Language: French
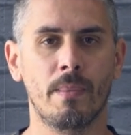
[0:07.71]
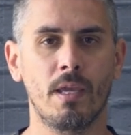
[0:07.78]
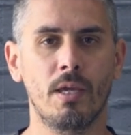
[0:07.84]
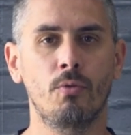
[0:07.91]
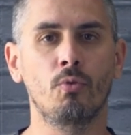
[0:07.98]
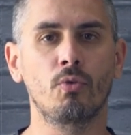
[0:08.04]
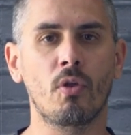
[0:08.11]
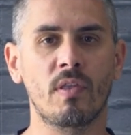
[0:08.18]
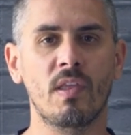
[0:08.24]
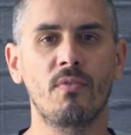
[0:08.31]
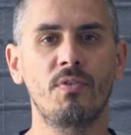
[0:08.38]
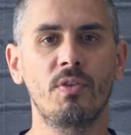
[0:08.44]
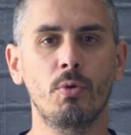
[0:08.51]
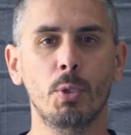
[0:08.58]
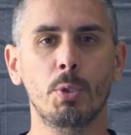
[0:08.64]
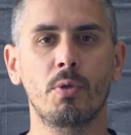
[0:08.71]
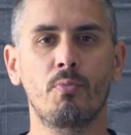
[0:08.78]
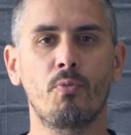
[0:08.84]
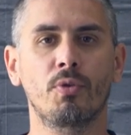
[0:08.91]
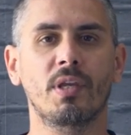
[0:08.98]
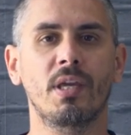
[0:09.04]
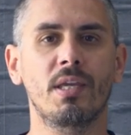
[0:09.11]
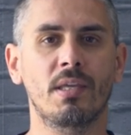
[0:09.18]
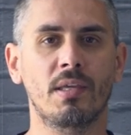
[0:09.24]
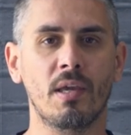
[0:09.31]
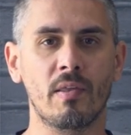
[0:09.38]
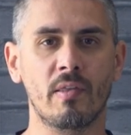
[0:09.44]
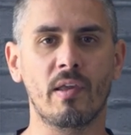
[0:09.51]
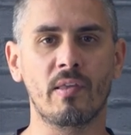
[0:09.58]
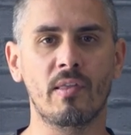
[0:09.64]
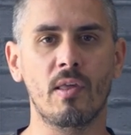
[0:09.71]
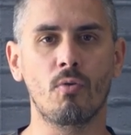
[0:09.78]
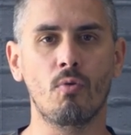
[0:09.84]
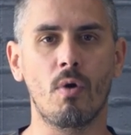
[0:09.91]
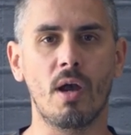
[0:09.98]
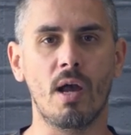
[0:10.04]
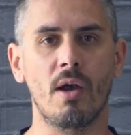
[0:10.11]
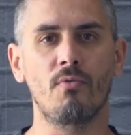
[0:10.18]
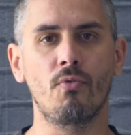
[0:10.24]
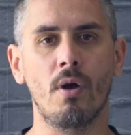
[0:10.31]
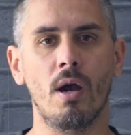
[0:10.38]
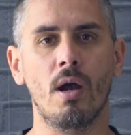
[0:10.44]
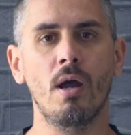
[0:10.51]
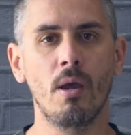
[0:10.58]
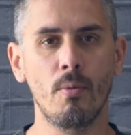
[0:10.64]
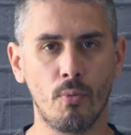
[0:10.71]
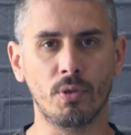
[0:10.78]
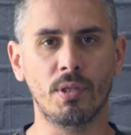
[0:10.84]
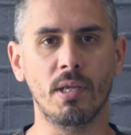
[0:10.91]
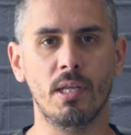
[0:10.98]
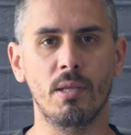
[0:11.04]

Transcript: Et donc dans cette vidéo, je vais te montrer 15 accessoires à avoir pour tes